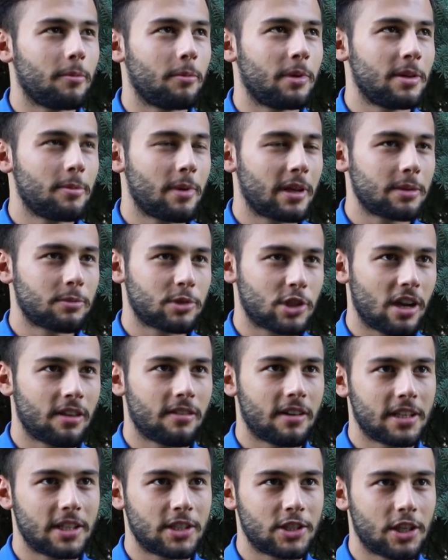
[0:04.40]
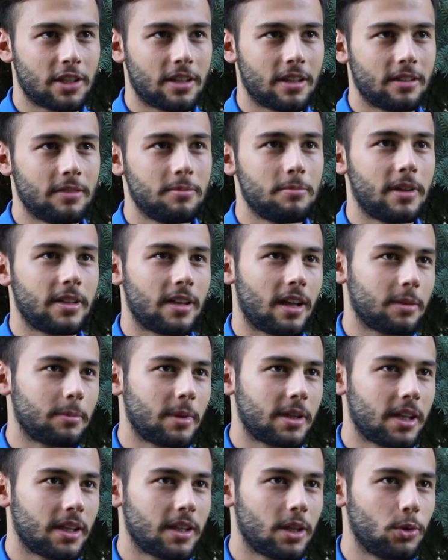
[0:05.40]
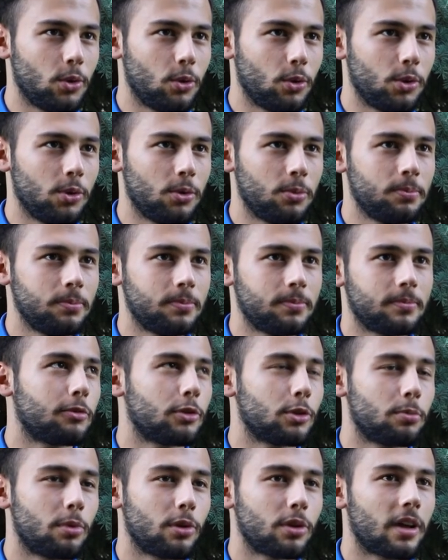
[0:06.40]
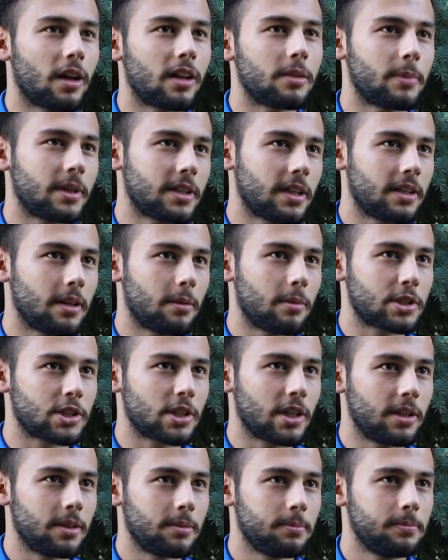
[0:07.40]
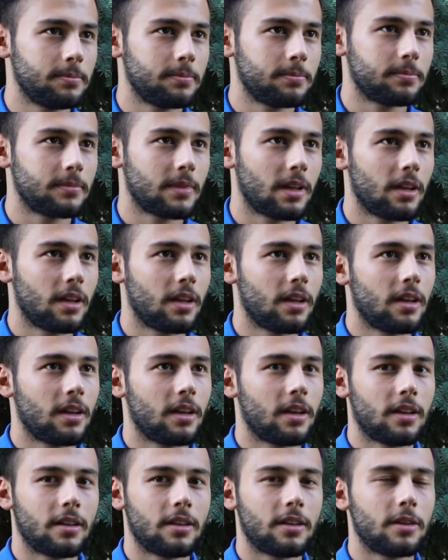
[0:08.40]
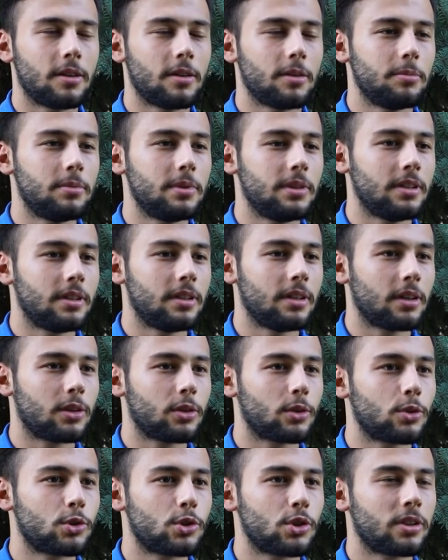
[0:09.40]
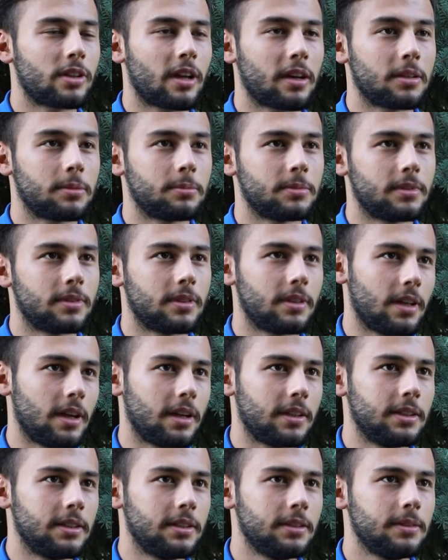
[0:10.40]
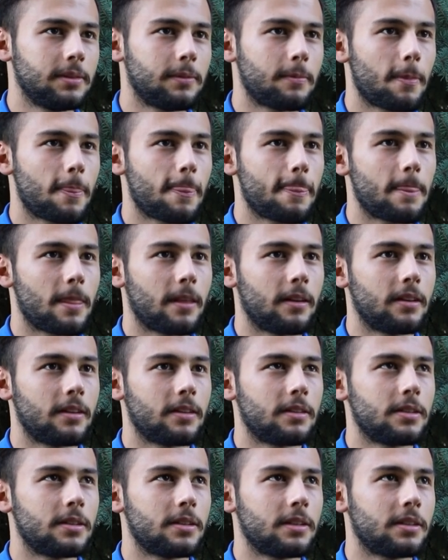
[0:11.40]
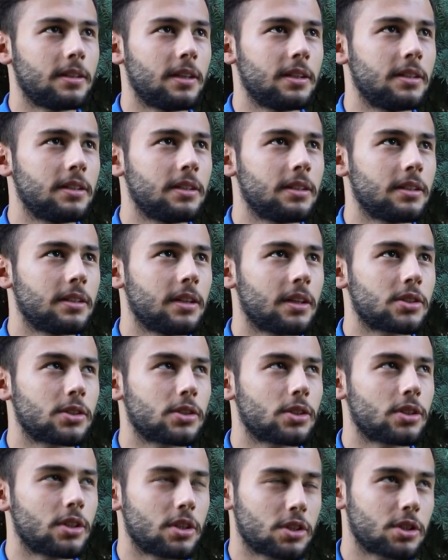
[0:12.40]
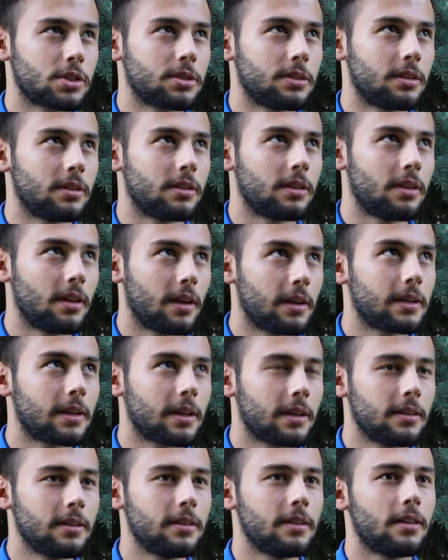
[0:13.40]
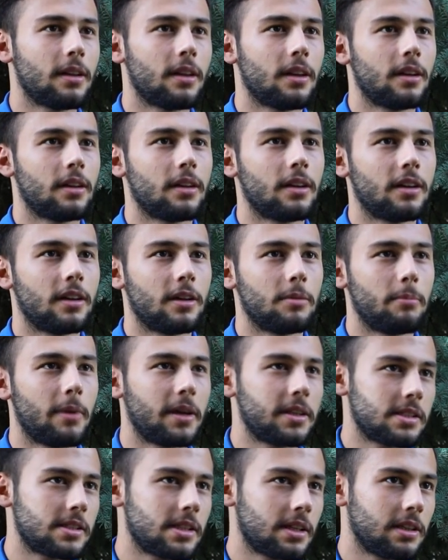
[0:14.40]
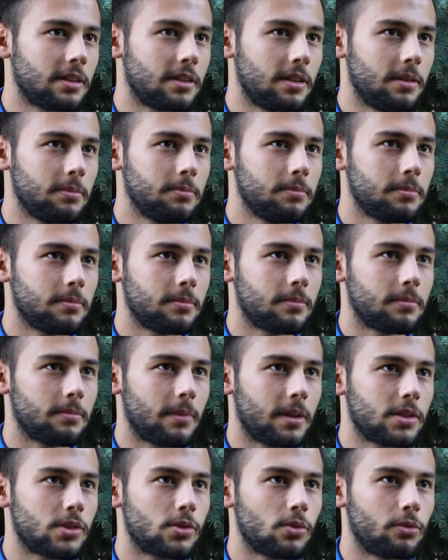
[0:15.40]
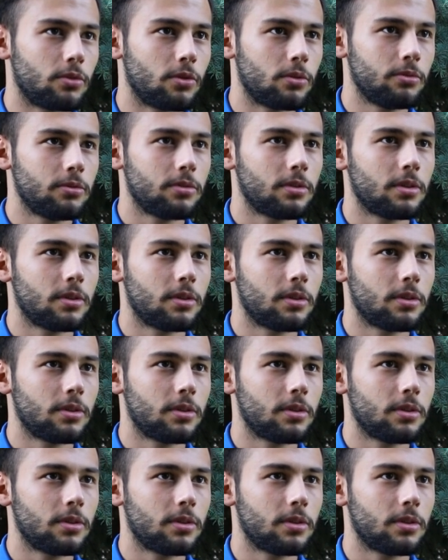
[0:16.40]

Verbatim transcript: Benim adım Şahverdi Çetin. Ben Almanya'da doğdum. Futbola Almanya'da başladım. Ee, bir küçük takımdaydı. Ee, 7 yaş yaşındayken e, Mainz'e gittim. Mainz 05.